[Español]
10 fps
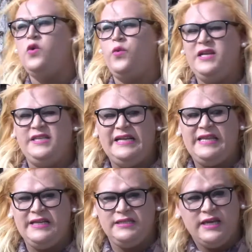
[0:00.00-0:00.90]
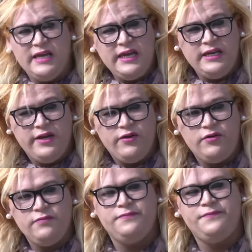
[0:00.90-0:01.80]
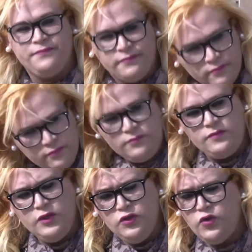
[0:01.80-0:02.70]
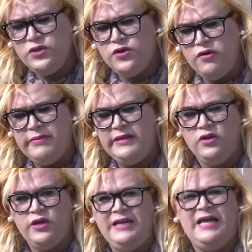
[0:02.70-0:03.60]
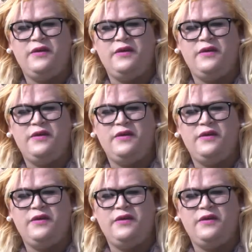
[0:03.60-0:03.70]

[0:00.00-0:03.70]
una chica transgénero. Todo eso comprende lo que es la